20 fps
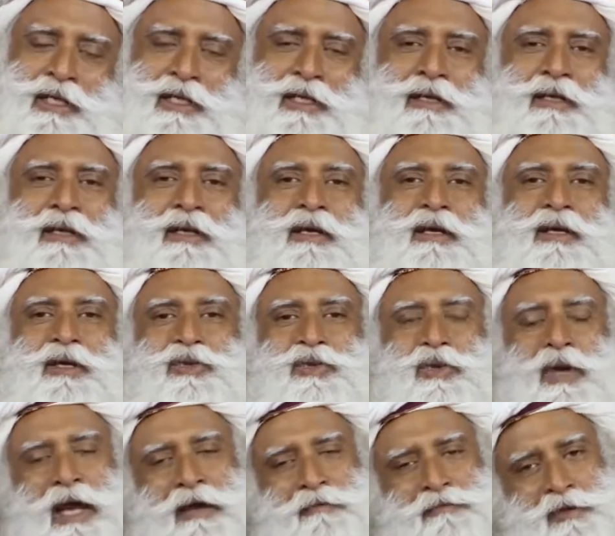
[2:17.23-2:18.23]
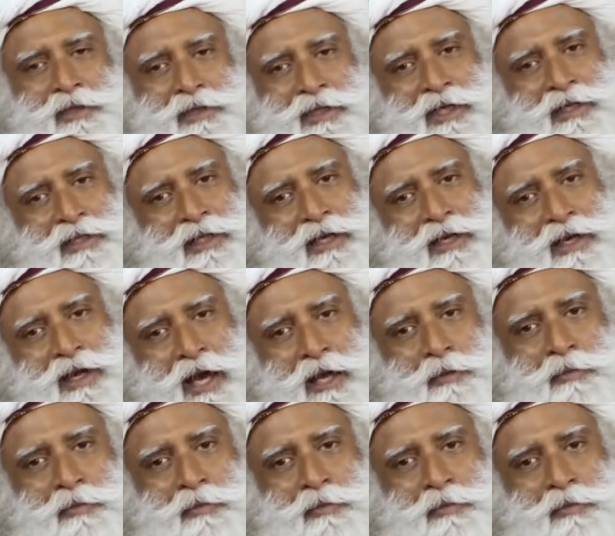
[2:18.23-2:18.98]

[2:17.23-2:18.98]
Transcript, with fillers: влияние снизится естественным